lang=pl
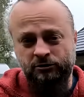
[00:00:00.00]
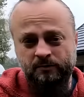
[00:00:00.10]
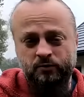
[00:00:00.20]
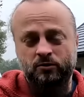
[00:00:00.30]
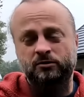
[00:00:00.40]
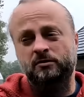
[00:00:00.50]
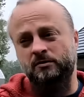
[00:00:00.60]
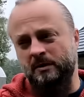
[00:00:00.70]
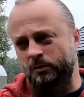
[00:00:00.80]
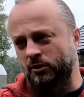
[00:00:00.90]
ciepło, no
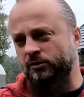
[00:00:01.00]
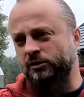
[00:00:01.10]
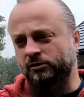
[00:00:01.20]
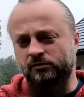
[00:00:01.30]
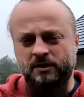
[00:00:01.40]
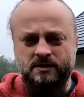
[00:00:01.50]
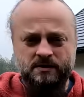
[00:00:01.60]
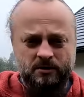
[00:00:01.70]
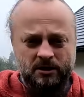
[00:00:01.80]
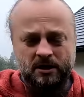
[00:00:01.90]
ta pogoda się u nas
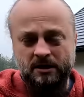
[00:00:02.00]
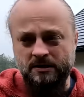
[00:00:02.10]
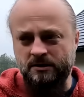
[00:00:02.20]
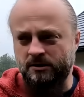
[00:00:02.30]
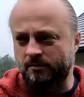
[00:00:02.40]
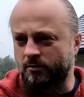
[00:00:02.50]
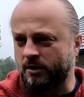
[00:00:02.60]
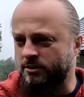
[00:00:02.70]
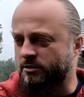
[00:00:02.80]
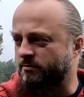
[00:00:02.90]
zmienia, raz jest ciepło,
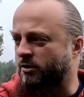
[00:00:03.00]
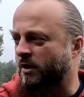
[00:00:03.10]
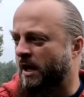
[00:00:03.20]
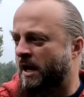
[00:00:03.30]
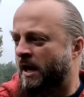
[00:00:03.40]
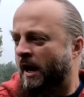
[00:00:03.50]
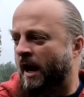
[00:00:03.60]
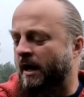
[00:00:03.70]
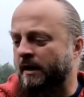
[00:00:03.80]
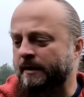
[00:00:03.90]
raz zimno,
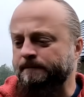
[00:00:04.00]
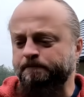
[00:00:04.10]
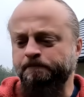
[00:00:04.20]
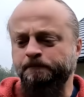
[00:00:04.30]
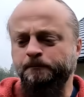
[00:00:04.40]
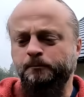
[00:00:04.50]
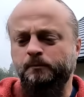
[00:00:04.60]
ale... Mm,